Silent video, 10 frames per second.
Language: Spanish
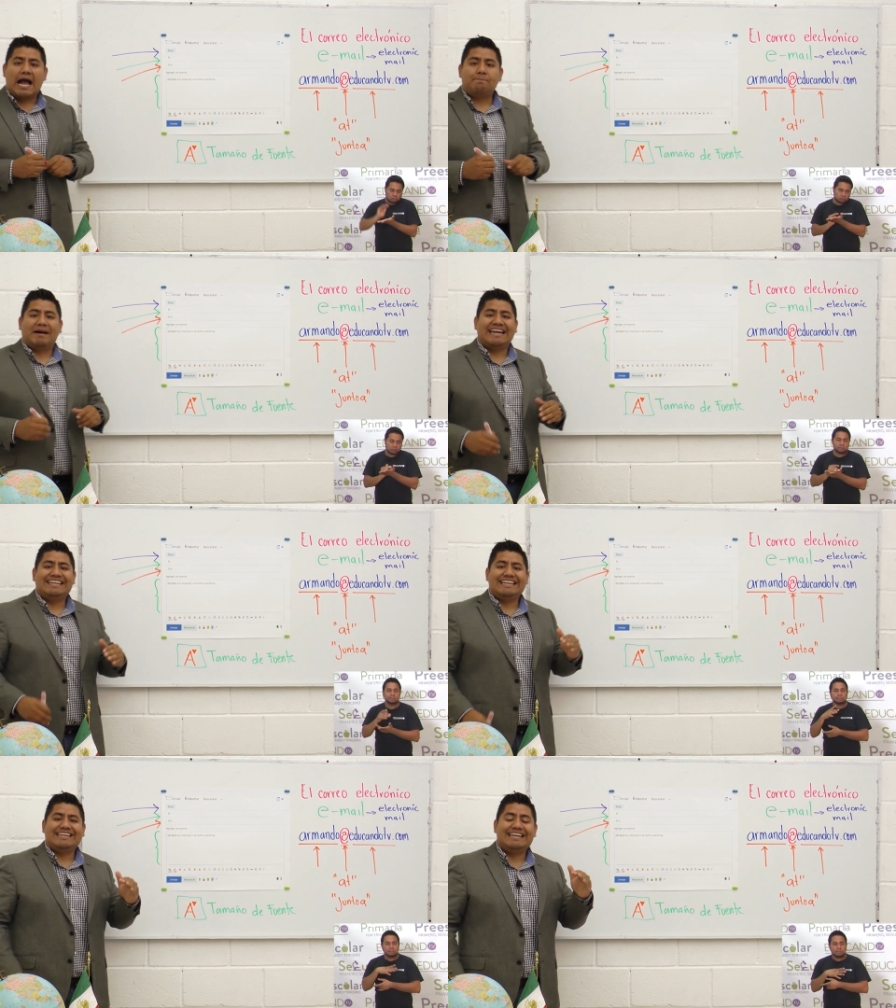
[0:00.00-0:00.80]
a
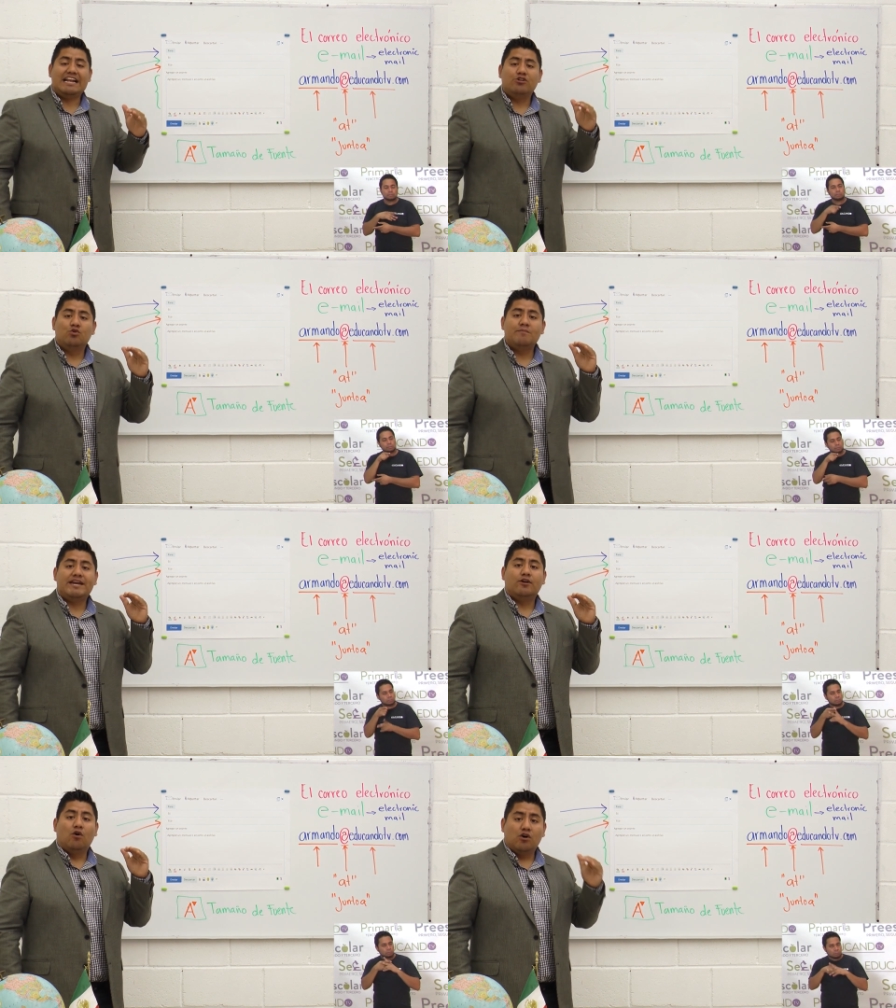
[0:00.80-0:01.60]
partir del
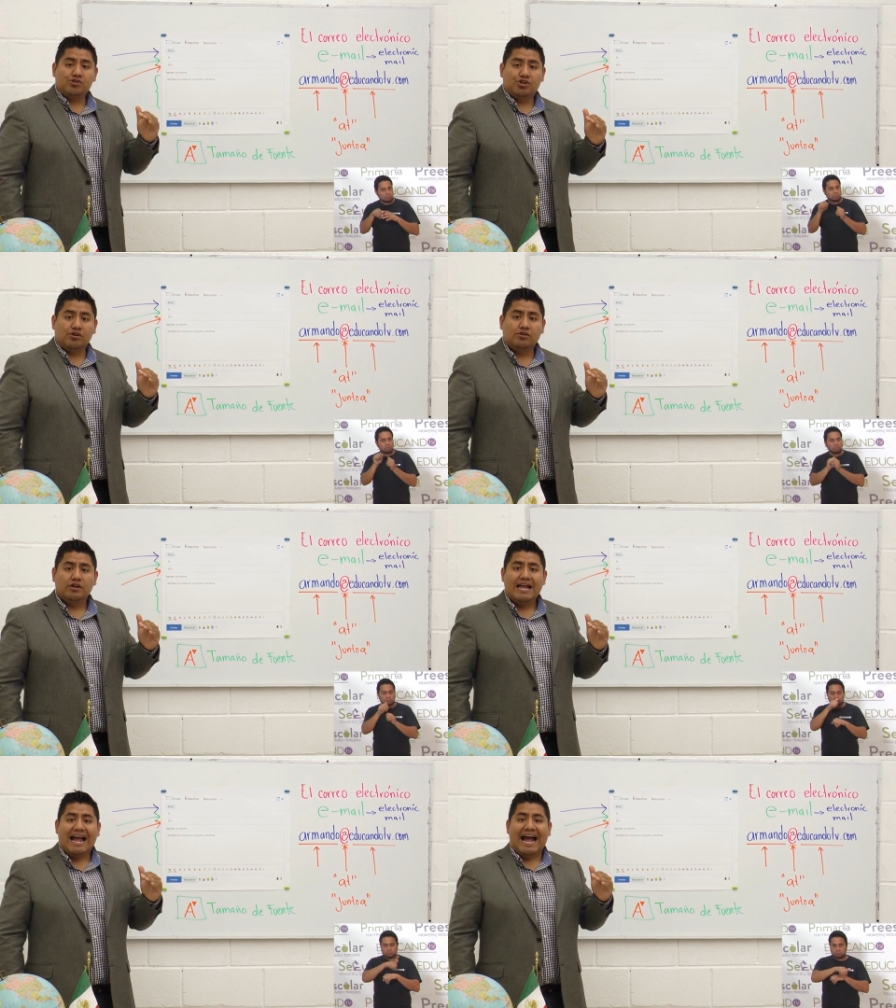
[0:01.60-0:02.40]
número 8
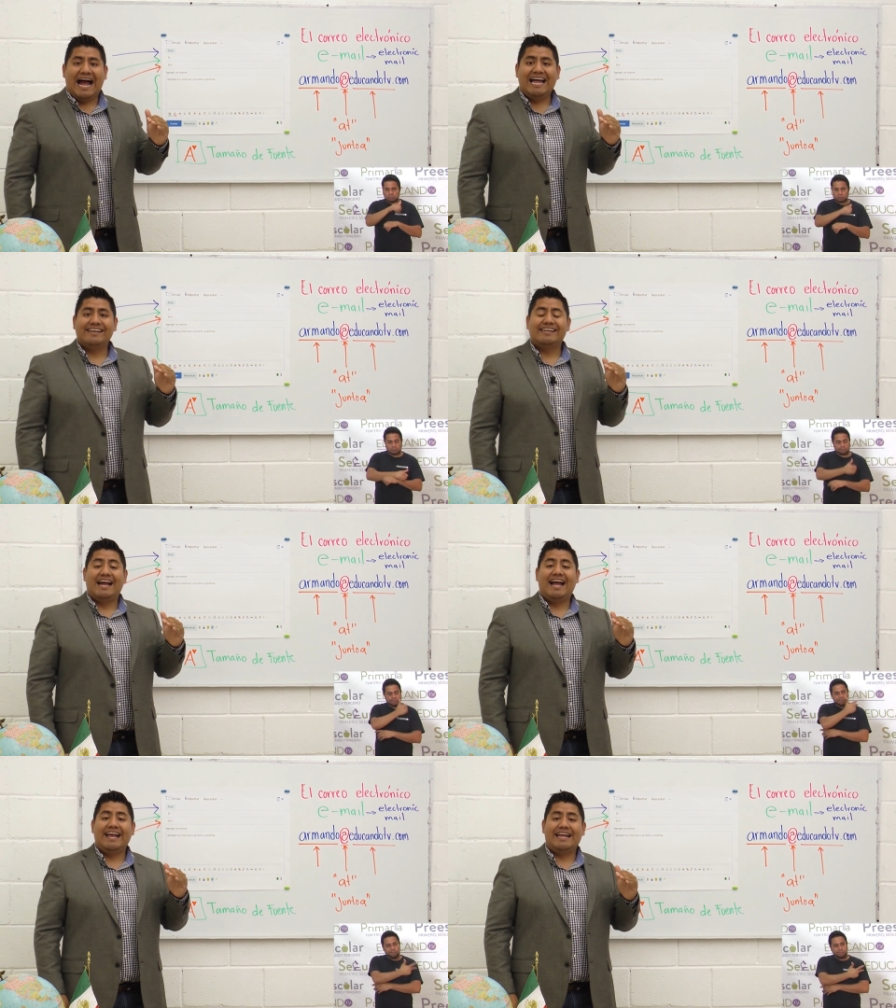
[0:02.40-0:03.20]

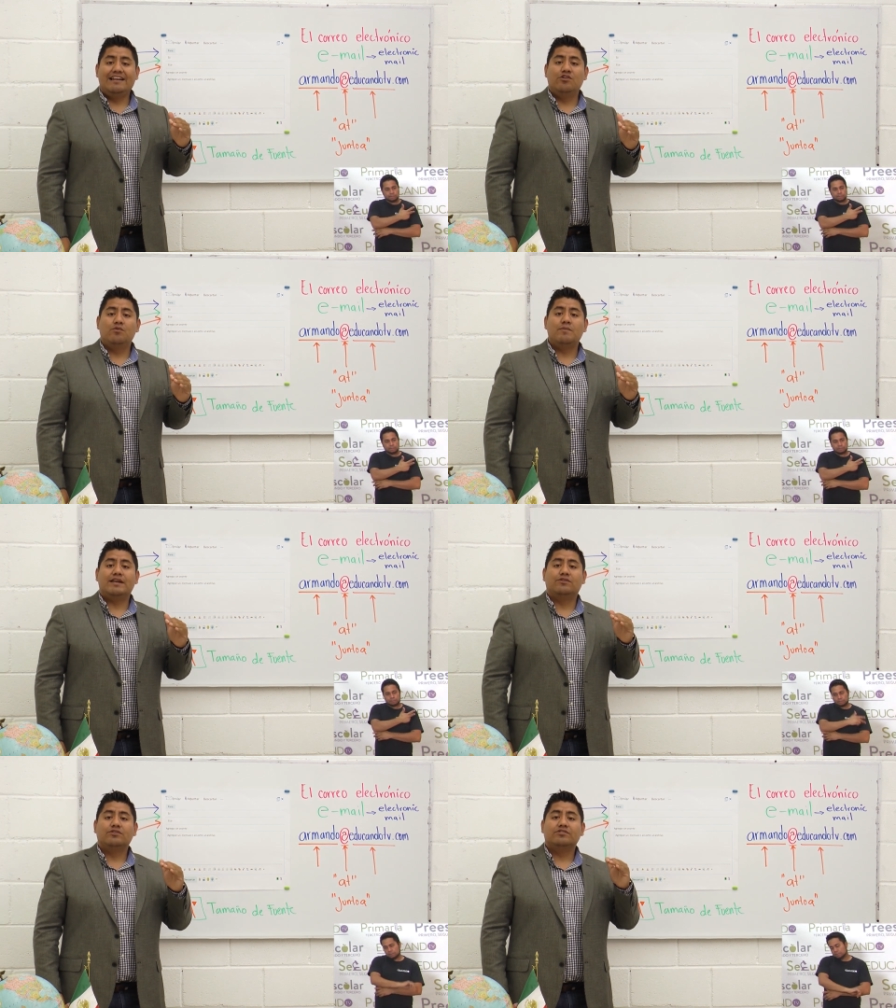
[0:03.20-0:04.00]
hasta el
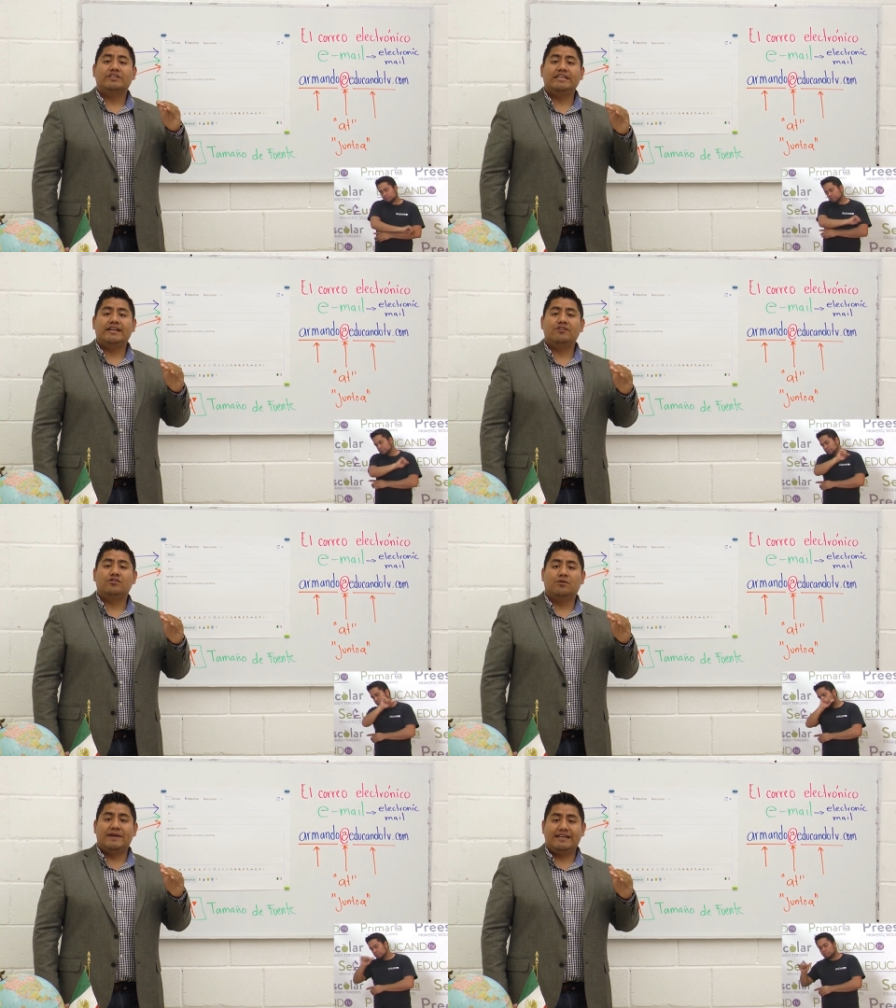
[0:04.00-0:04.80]
número
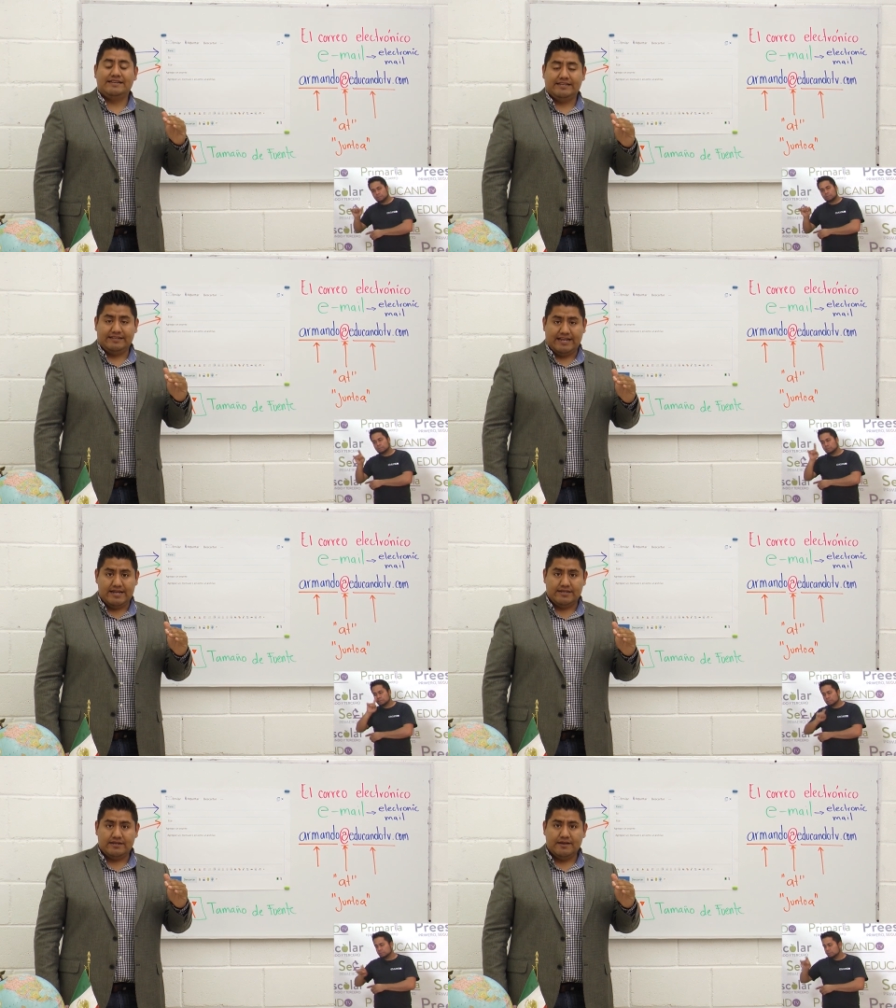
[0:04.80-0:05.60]
126.